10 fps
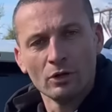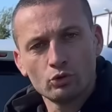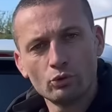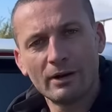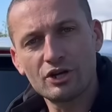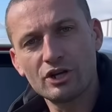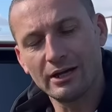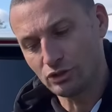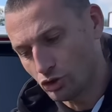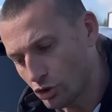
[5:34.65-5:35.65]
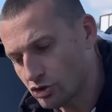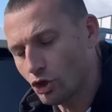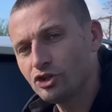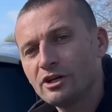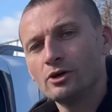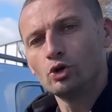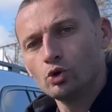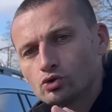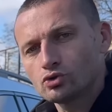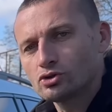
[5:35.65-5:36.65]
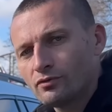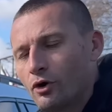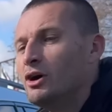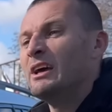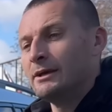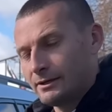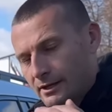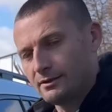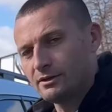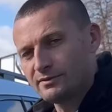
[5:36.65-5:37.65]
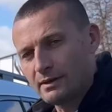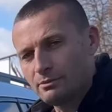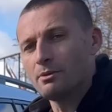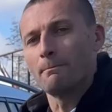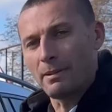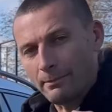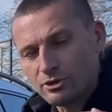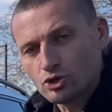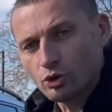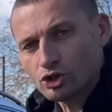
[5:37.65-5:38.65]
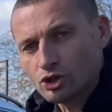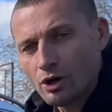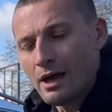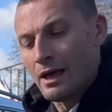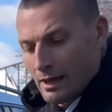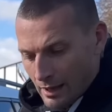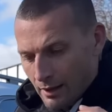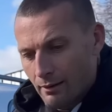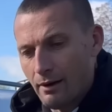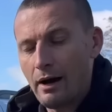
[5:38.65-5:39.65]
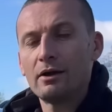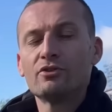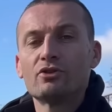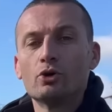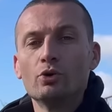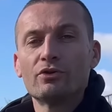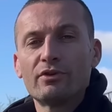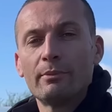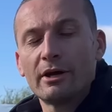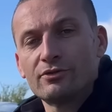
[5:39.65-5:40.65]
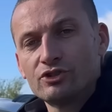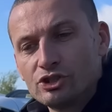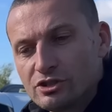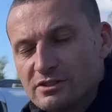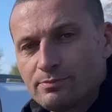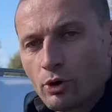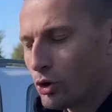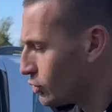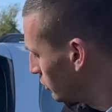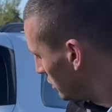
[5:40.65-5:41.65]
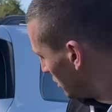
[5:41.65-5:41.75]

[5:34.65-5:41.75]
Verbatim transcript: Tu ma się jechać dostojnie, luksusowo, kiedy chcemy, ma być głośno, ale z reguły chcemy jechać w ciszy i spokoju,